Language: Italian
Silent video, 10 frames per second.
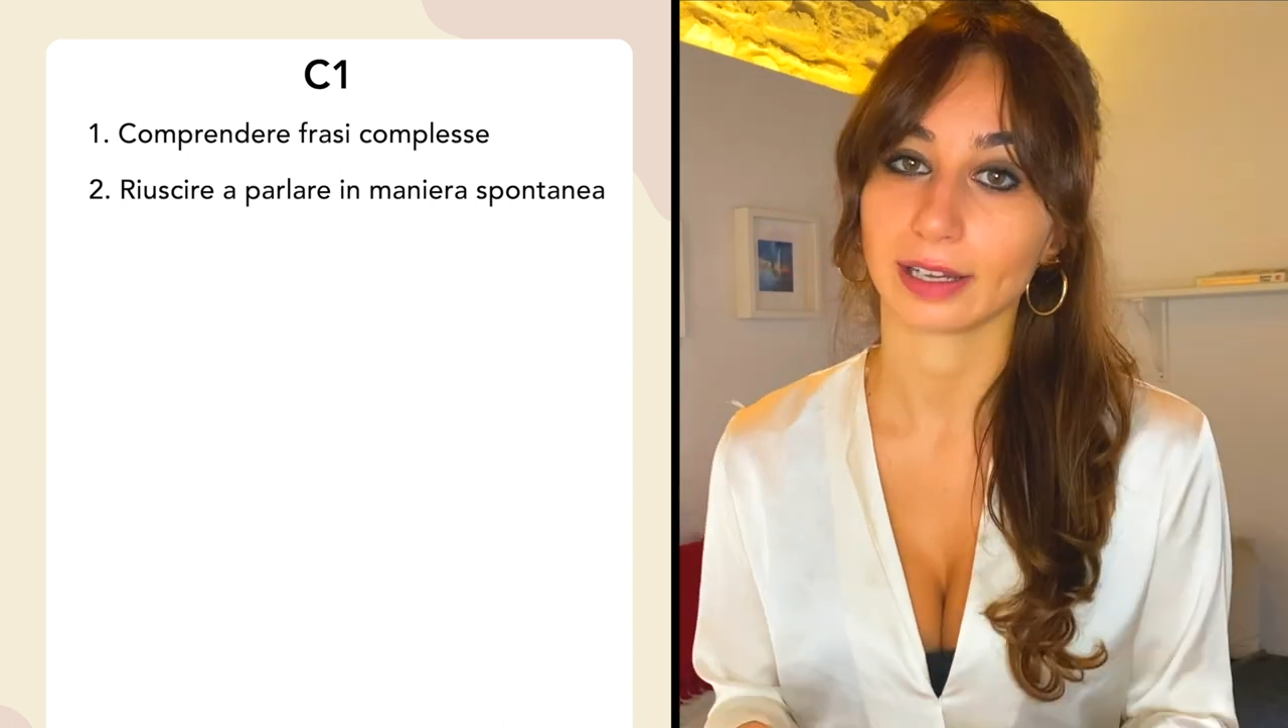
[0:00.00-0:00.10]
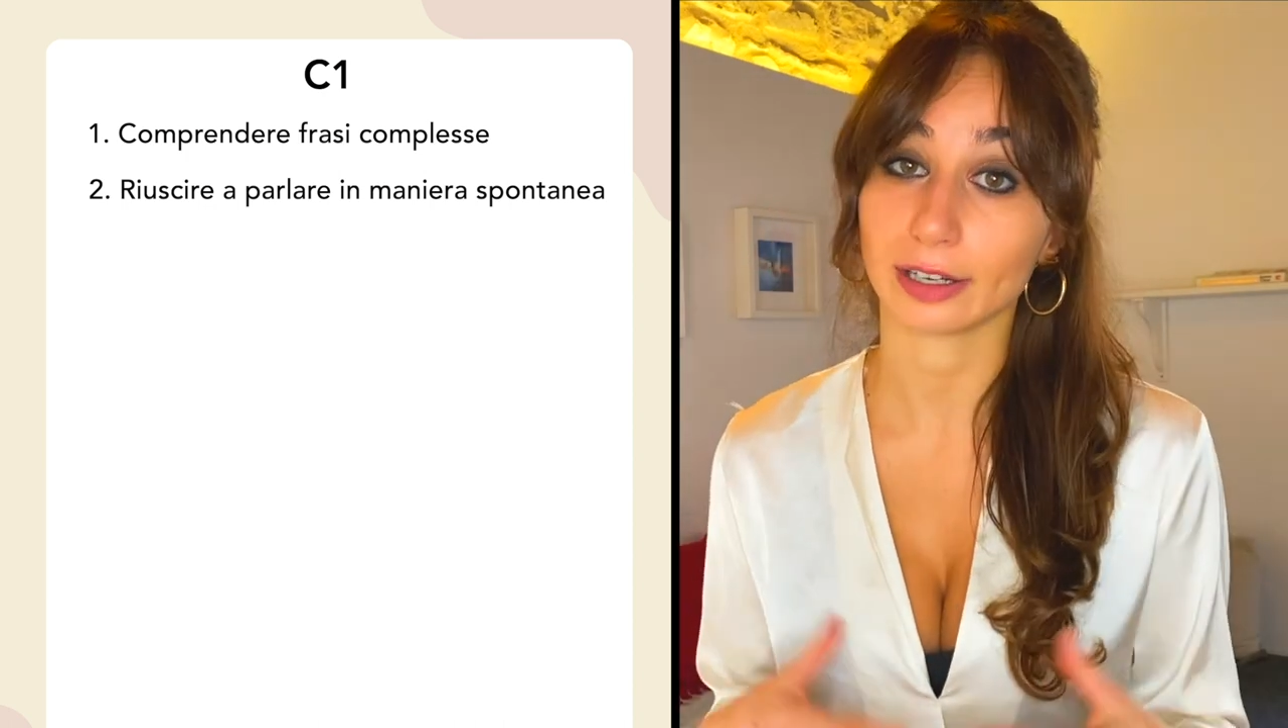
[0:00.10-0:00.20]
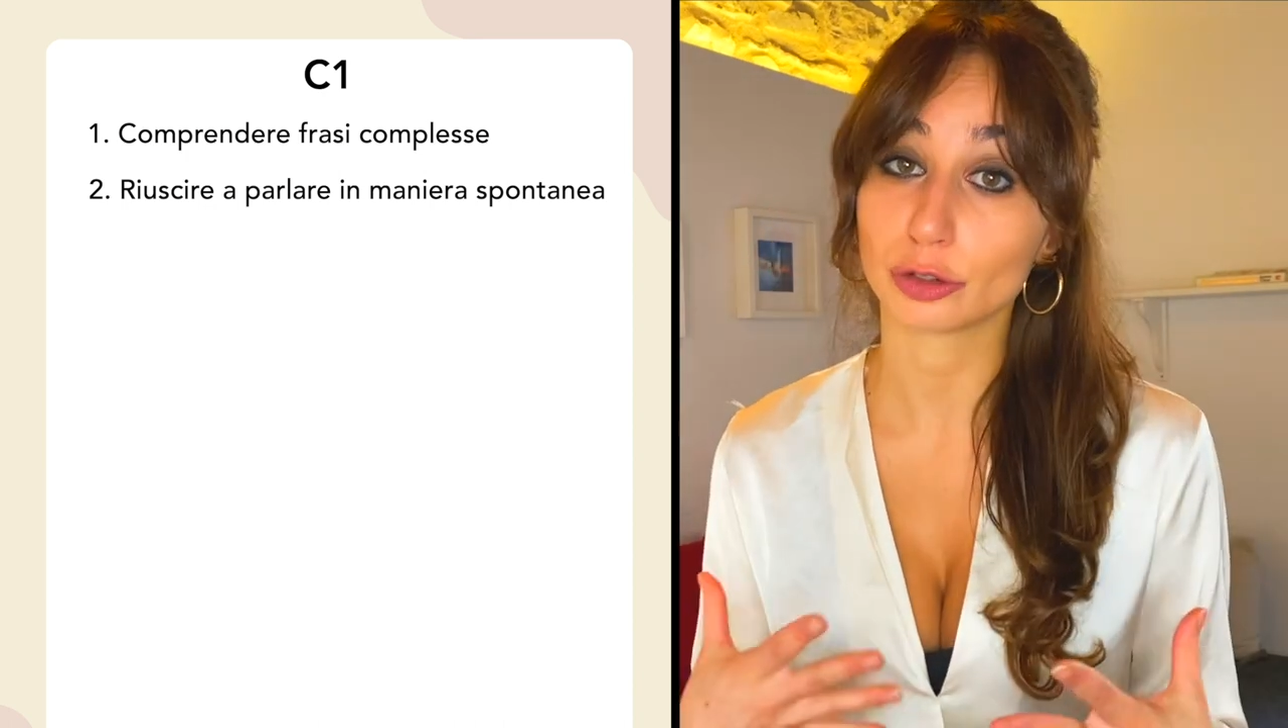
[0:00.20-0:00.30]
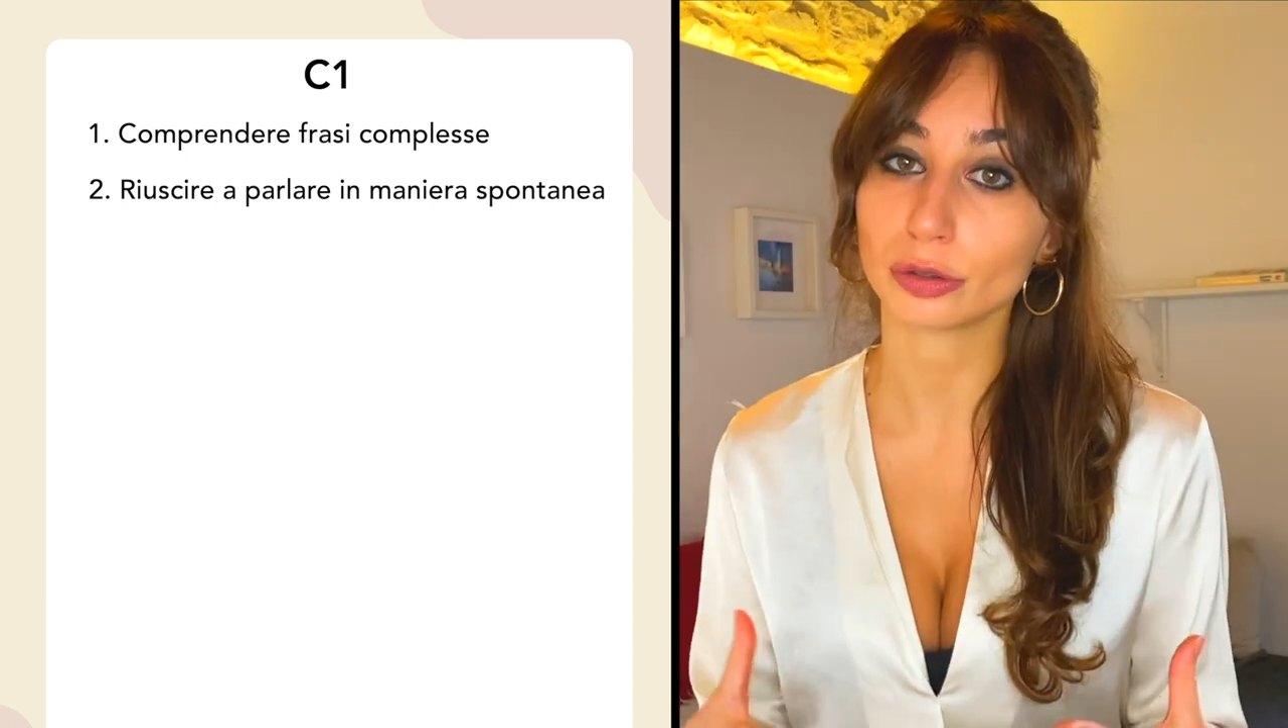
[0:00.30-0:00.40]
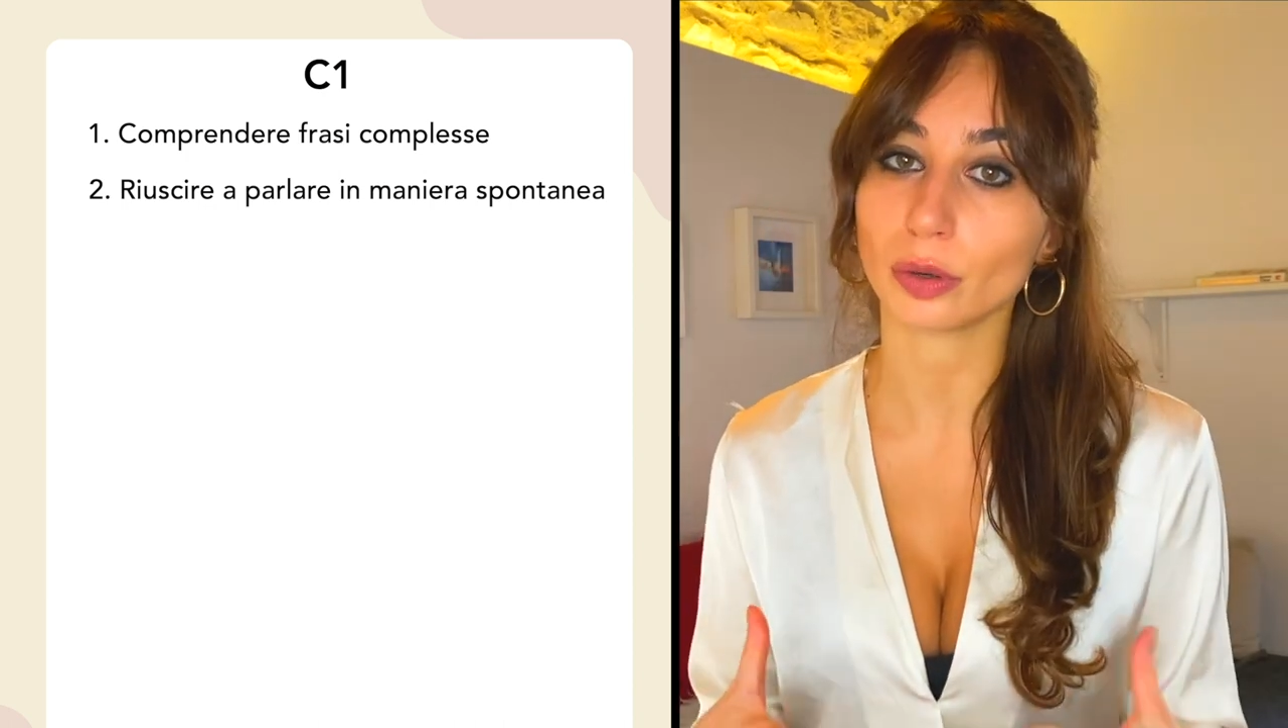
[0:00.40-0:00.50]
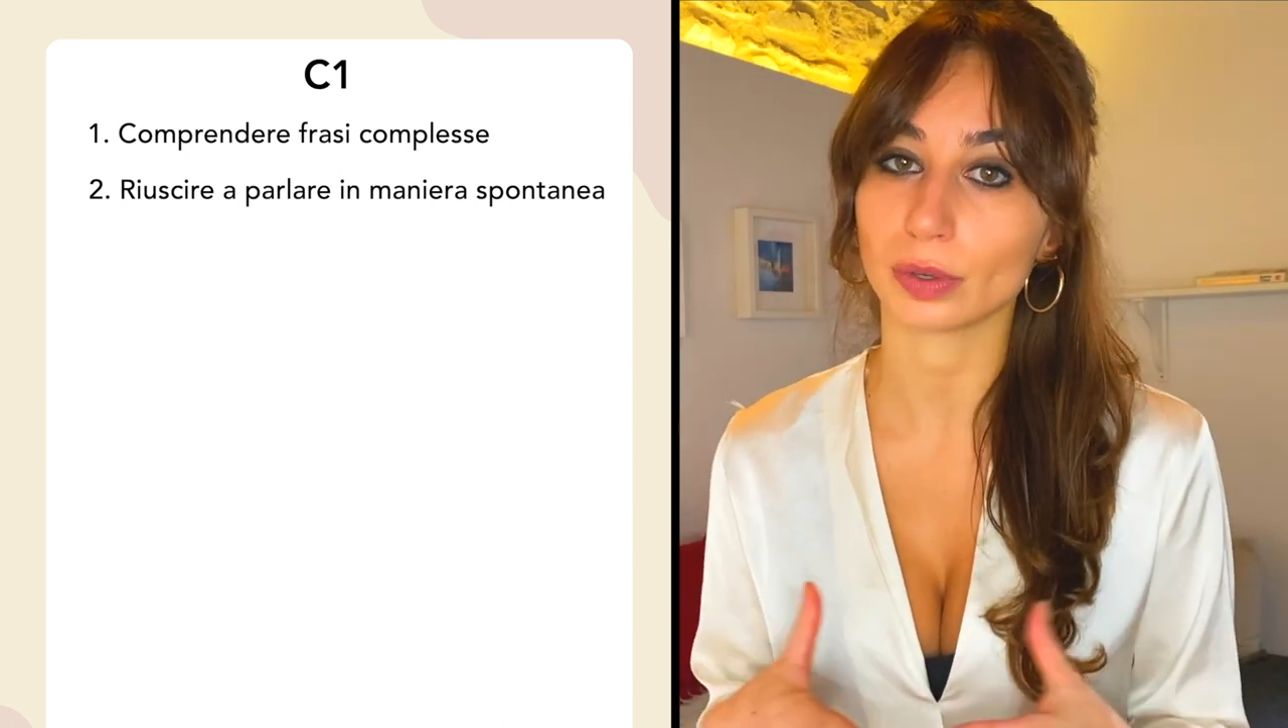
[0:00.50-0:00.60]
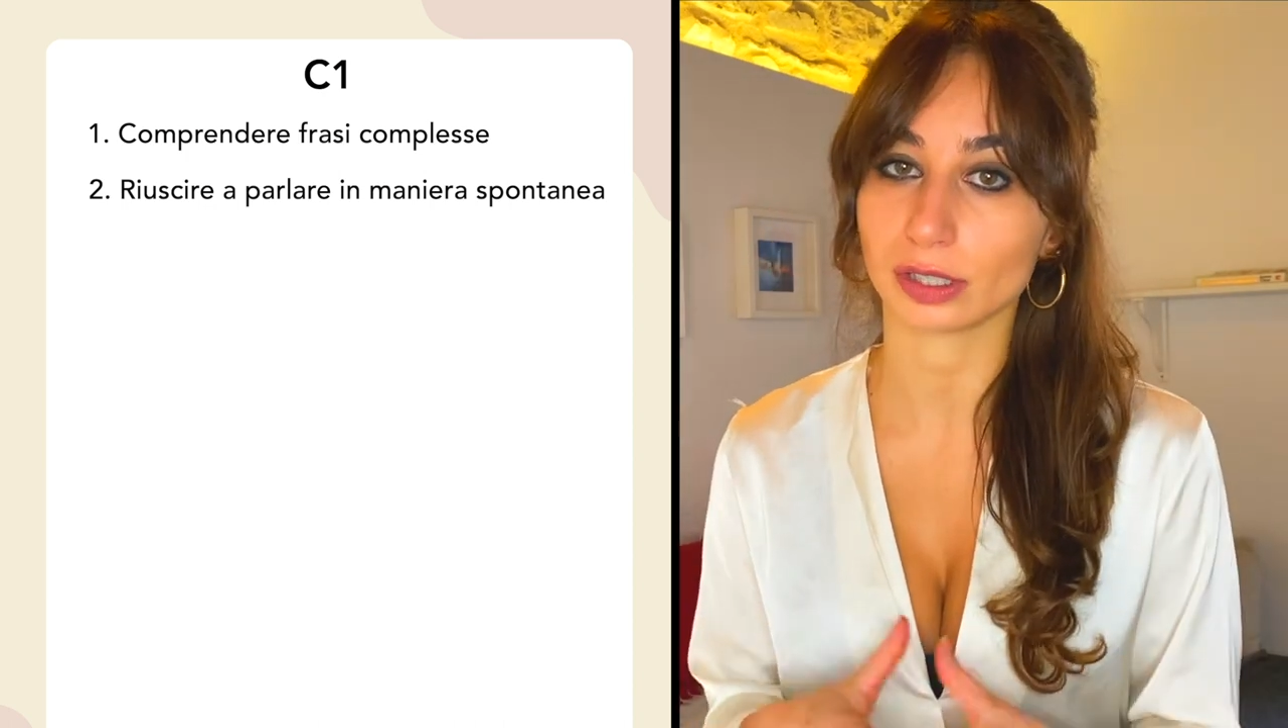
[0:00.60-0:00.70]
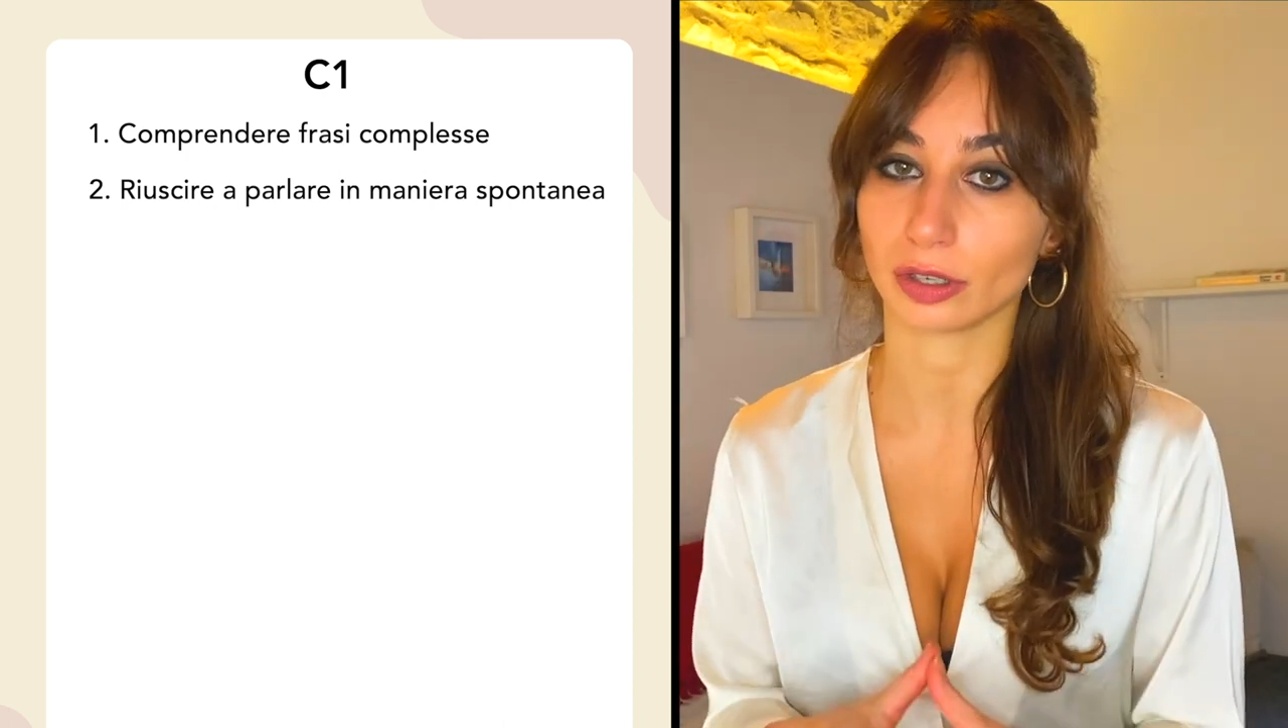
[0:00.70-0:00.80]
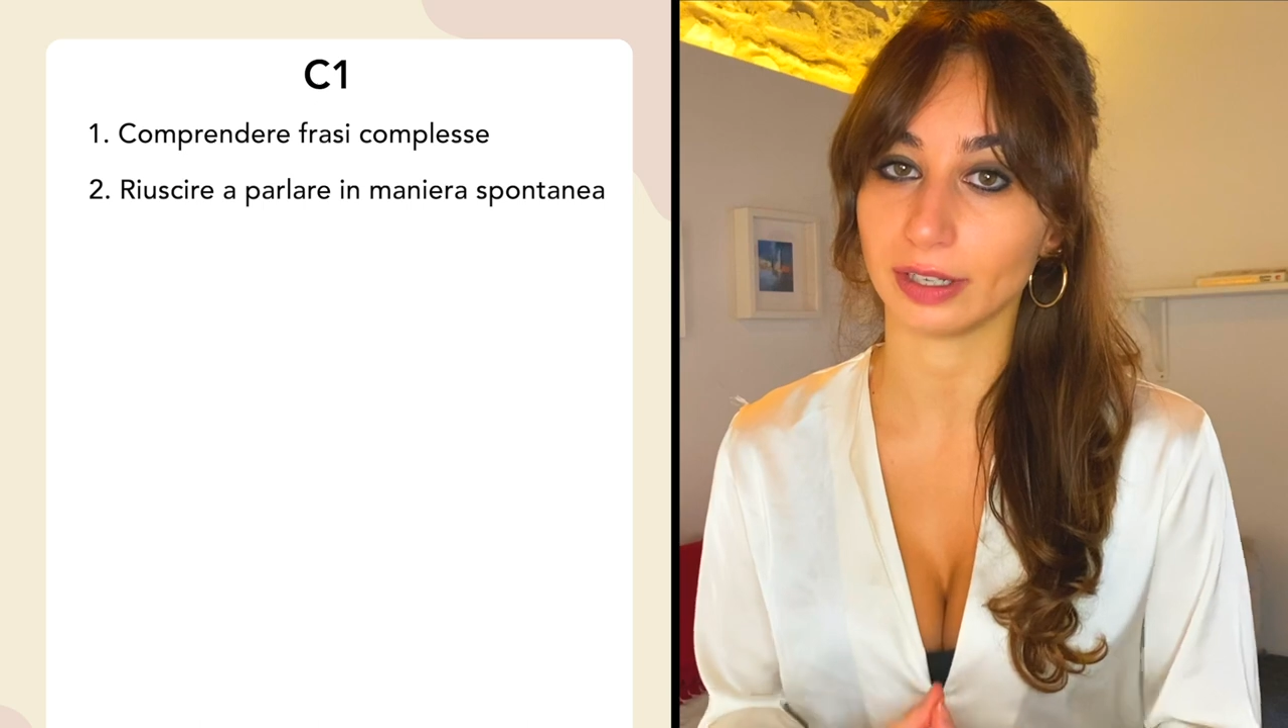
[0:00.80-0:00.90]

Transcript: Raggiunto questo